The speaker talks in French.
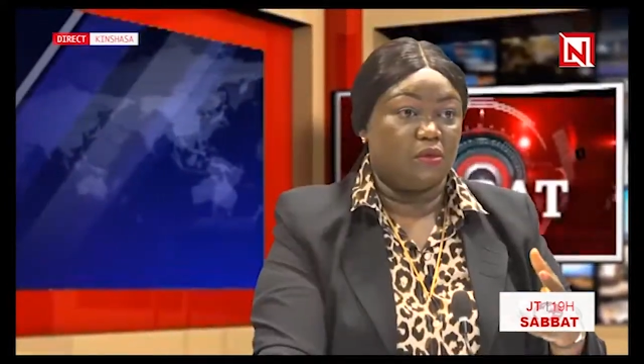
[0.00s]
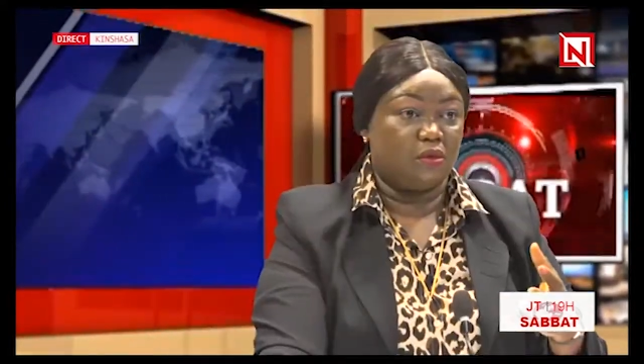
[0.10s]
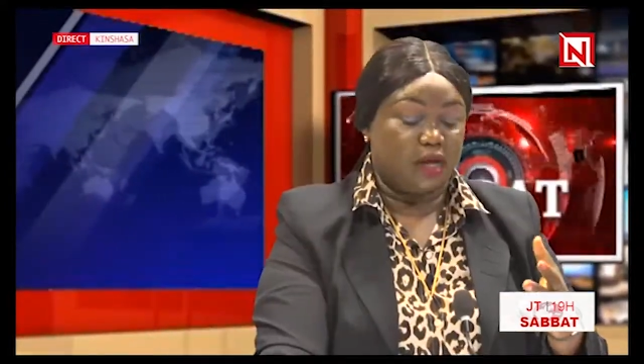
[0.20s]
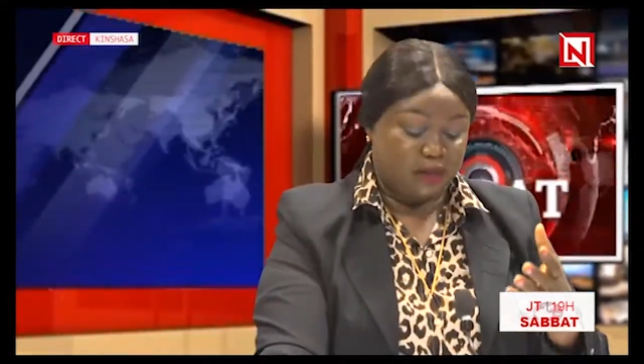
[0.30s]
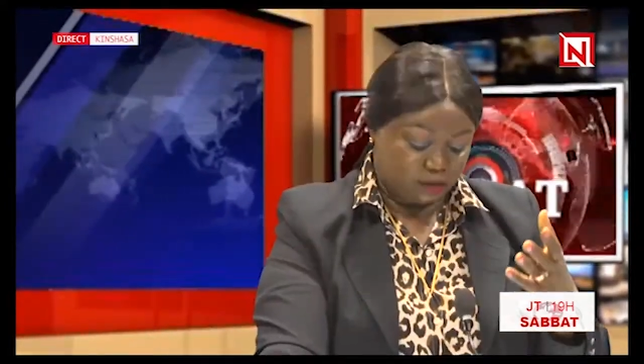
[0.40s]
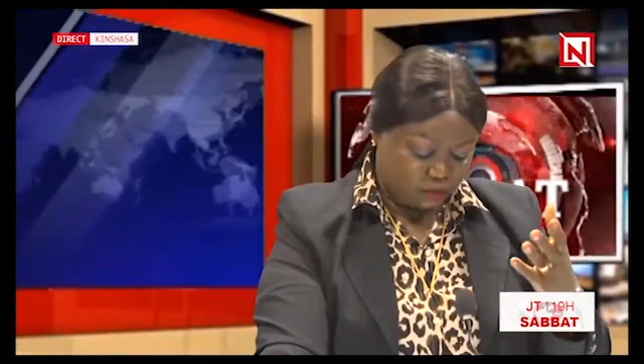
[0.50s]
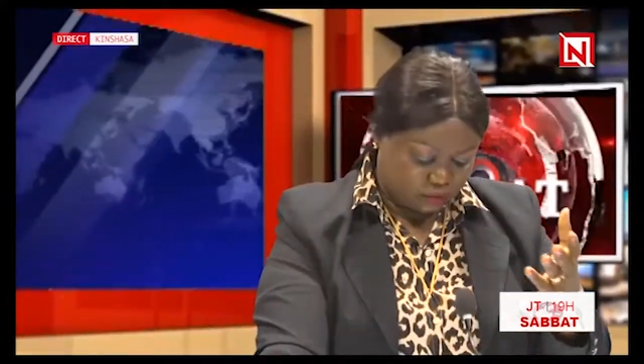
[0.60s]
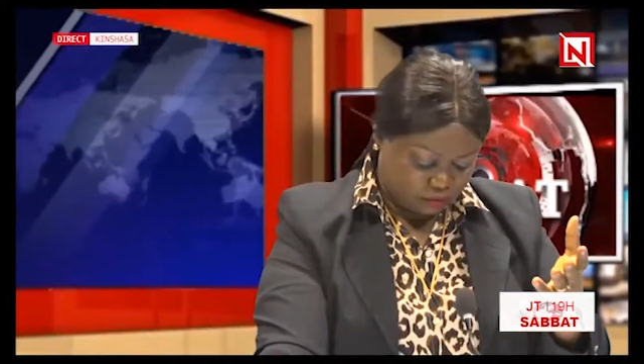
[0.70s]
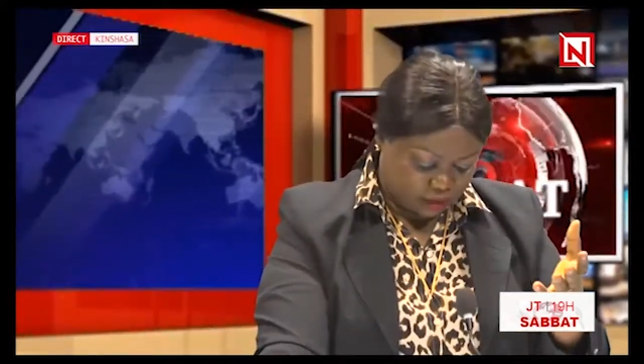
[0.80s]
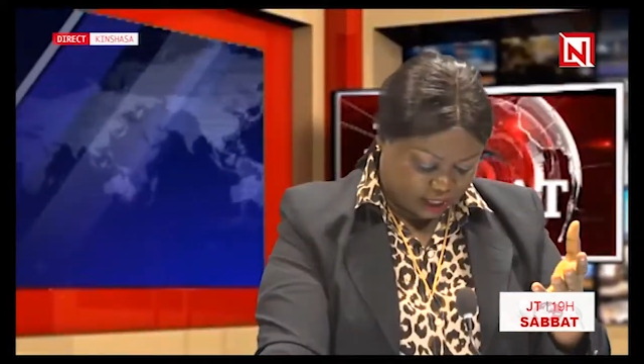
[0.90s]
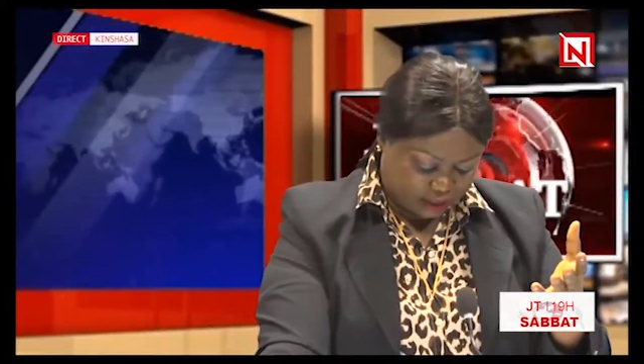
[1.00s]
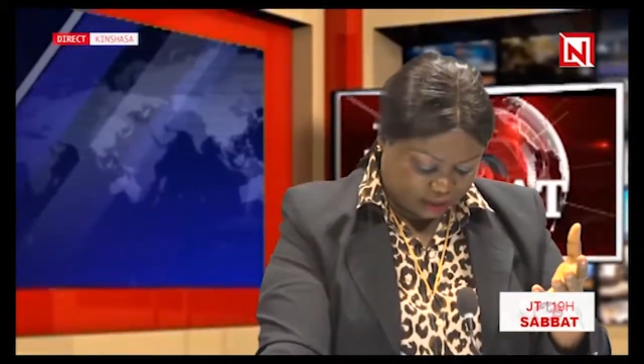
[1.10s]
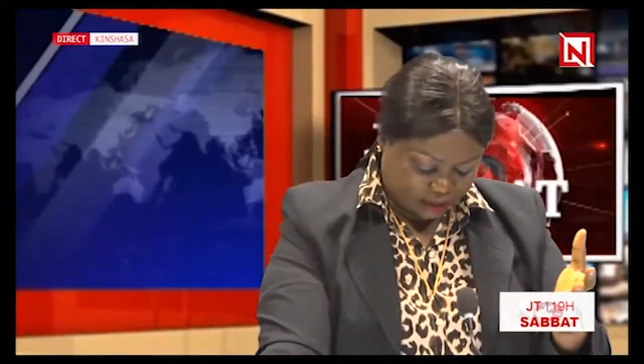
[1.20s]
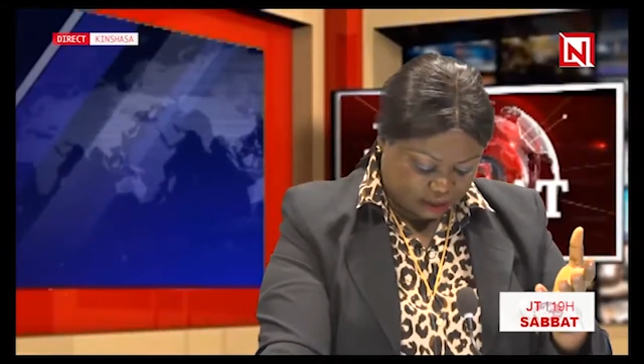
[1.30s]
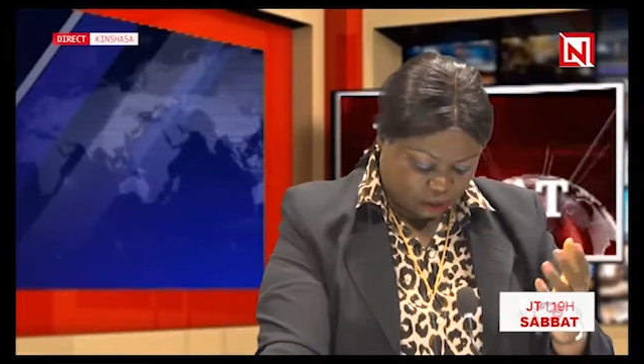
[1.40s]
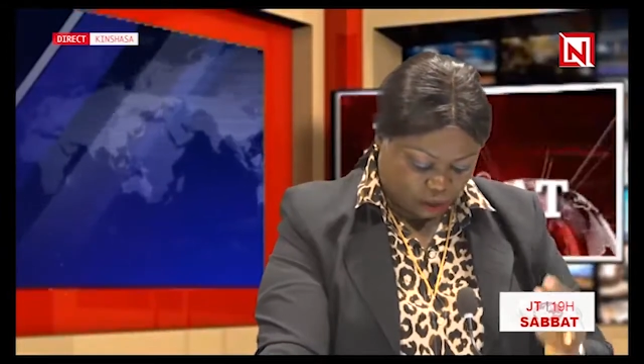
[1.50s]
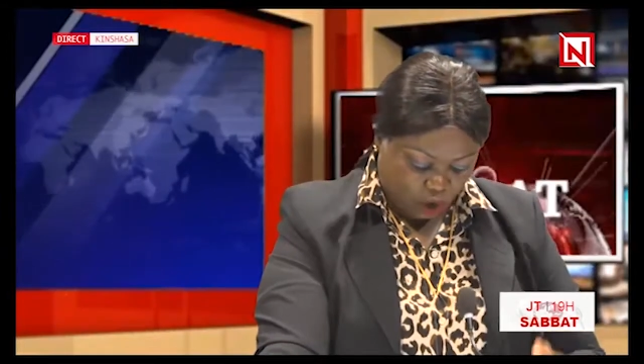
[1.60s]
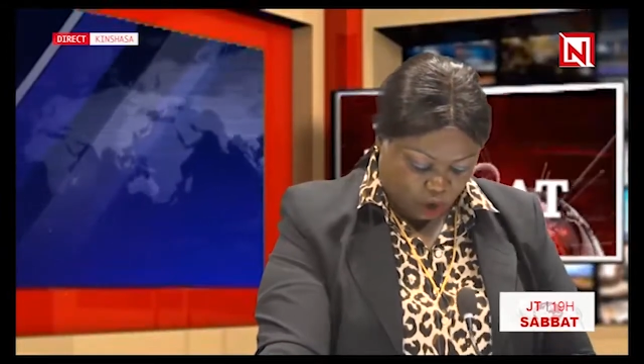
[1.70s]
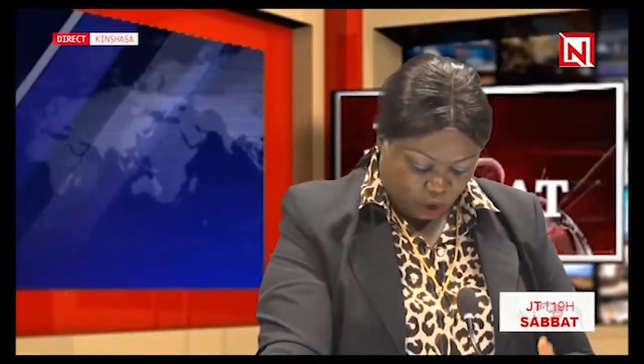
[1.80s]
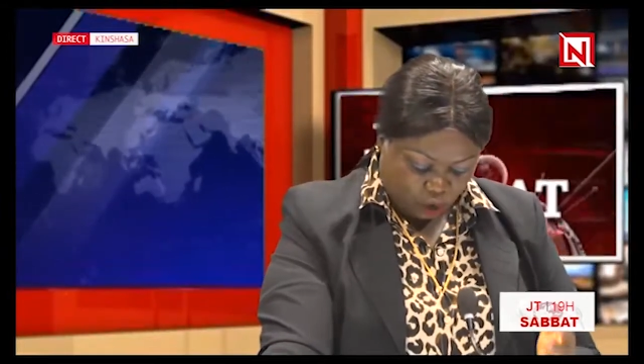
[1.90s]
à, dire
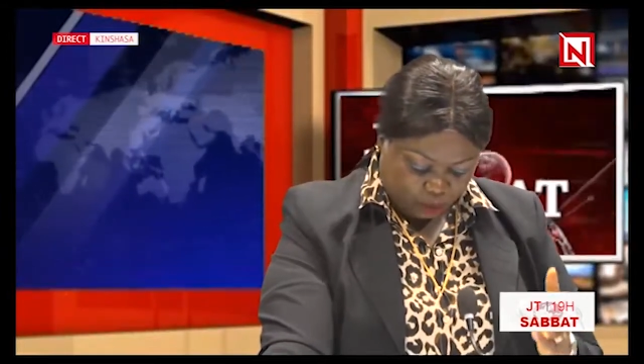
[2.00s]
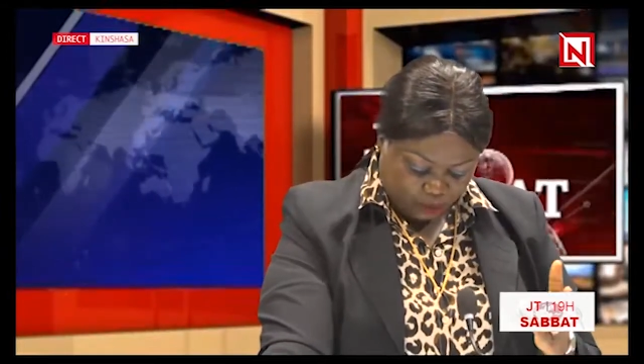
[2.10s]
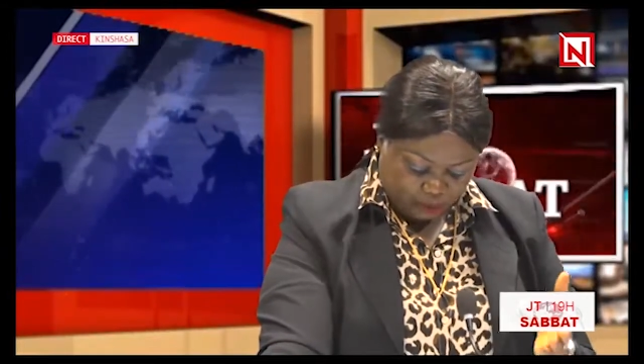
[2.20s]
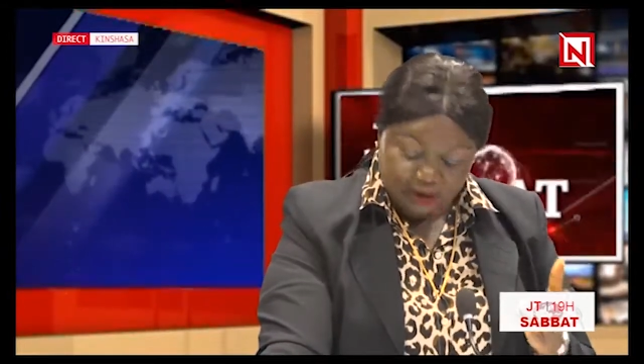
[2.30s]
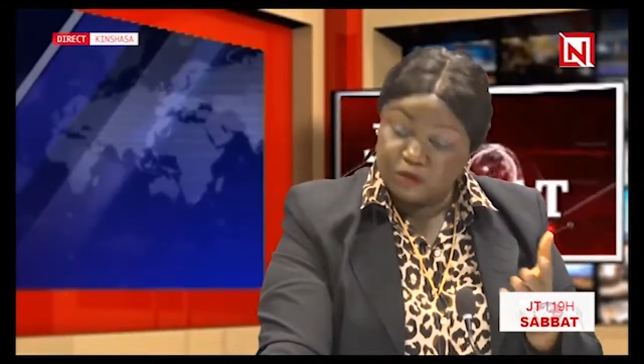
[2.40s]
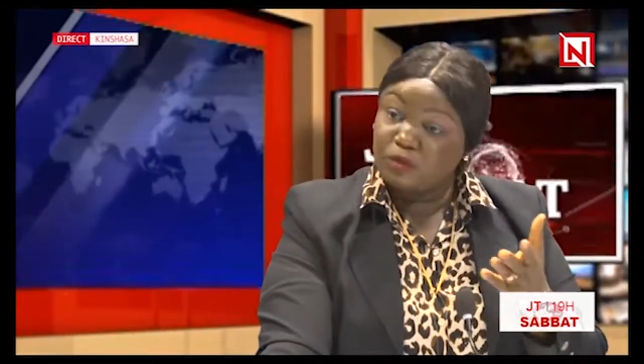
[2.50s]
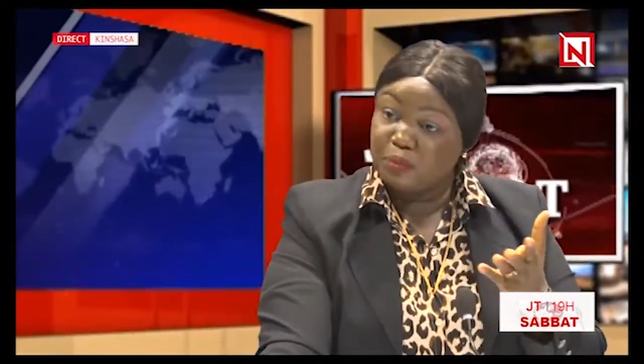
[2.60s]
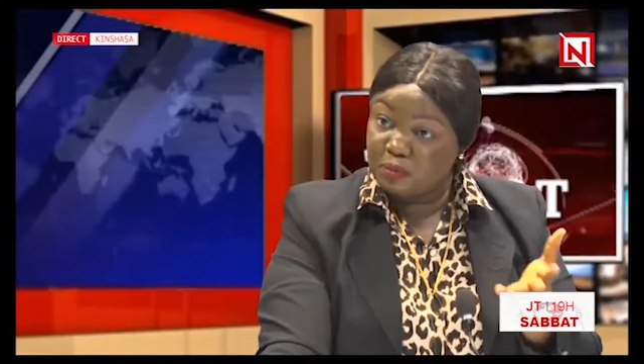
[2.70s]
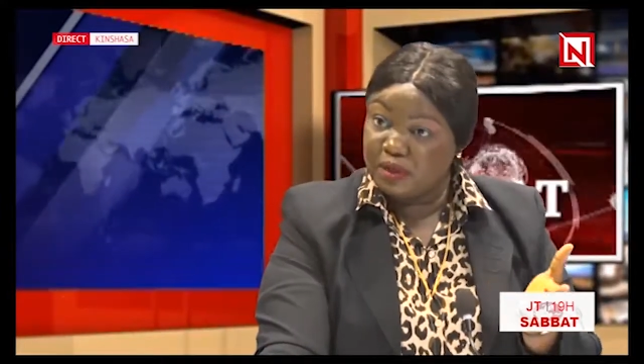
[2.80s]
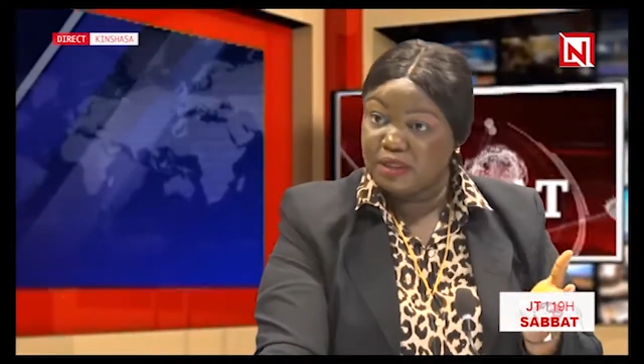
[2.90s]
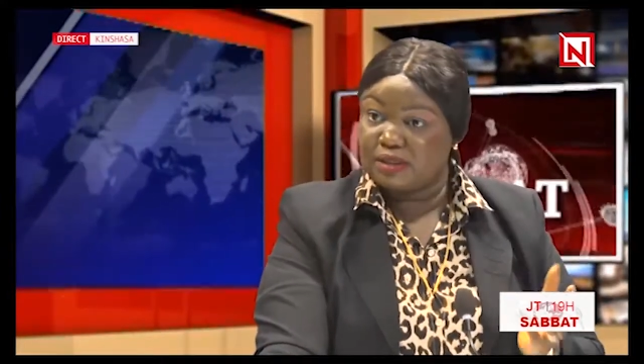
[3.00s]
au à votre public